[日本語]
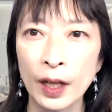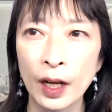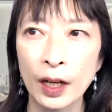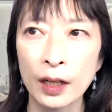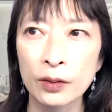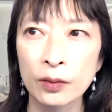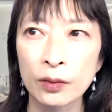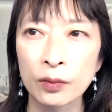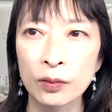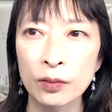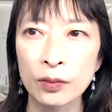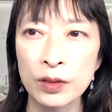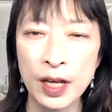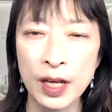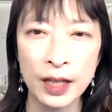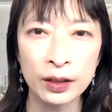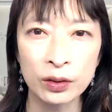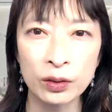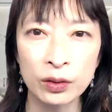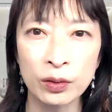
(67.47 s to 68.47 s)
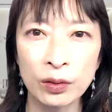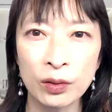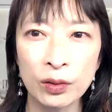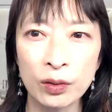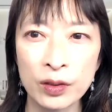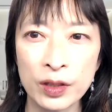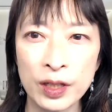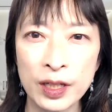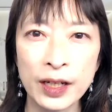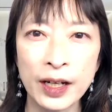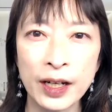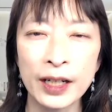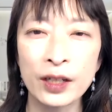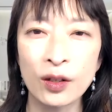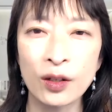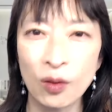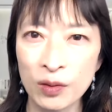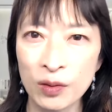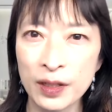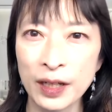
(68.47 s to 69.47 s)
あの、ちゃんとしっか
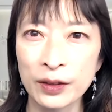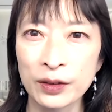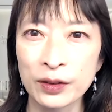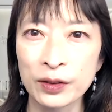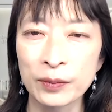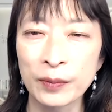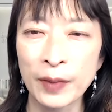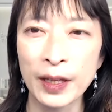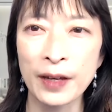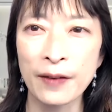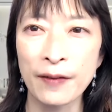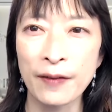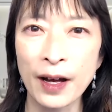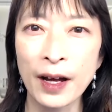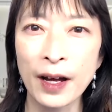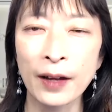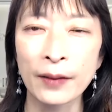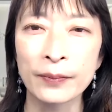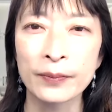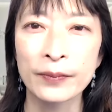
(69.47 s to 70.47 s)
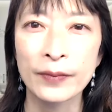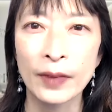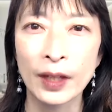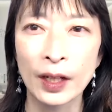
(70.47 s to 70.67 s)
りコンサルまでは